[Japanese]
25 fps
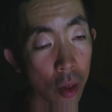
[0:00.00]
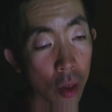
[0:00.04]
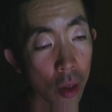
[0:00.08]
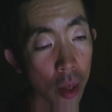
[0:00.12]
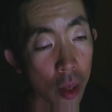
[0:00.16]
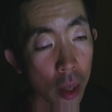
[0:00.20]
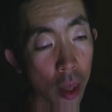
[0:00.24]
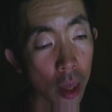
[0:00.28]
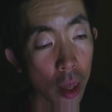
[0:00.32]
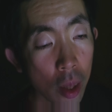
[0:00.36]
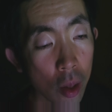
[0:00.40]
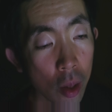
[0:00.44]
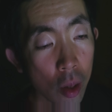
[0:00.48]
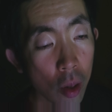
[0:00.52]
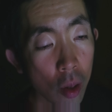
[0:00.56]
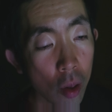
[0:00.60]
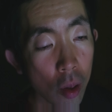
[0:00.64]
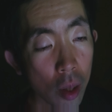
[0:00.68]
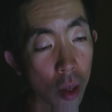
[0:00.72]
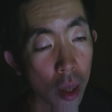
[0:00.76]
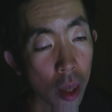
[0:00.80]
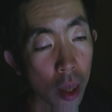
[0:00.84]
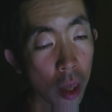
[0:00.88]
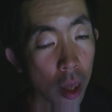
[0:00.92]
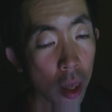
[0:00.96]
で男
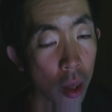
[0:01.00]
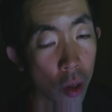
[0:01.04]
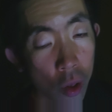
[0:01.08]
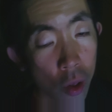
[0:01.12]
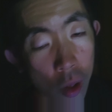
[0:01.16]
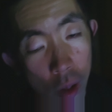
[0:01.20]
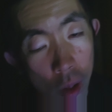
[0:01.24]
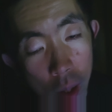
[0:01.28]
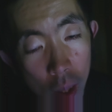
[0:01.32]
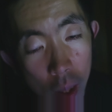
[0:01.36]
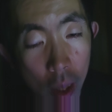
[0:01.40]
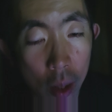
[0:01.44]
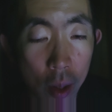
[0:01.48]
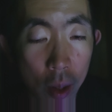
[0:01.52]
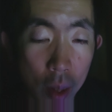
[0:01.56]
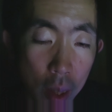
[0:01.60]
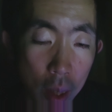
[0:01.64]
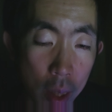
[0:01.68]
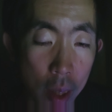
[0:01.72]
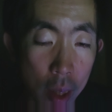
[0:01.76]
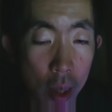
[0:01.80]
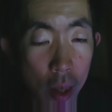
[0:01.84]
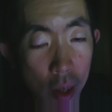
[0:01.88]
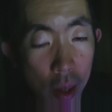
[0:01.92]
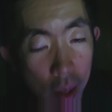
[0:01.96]
が踊ってるんです
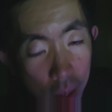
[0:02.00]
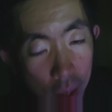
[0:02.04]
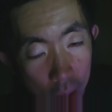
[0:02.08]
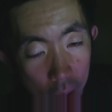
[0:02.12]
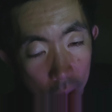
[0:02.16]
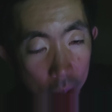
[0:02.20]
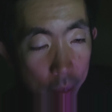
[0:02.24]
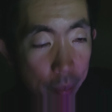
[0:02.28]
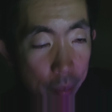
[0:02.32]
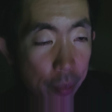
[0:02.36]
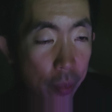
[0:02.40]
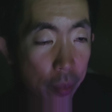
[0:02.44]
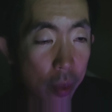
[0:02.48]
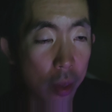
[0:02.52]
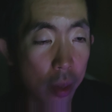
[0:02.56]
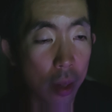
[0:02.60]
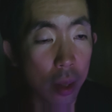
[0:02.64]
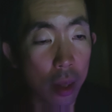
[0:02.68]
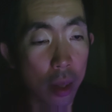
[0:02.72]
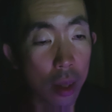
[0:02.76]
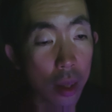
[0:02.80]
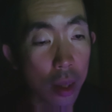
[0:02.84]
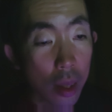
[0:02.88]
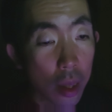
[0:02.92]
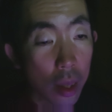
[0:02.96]
よ。
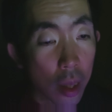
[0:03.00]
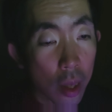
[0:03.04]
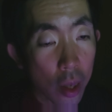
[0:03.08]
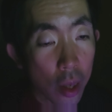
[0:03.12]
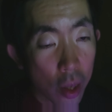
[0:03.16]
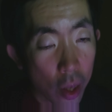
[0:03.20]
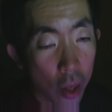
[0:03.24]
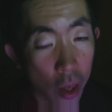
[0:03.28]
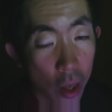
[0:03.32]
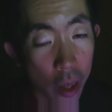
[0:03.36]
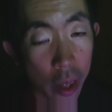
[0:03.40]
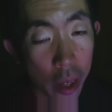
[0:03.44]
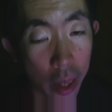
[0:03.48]
暗い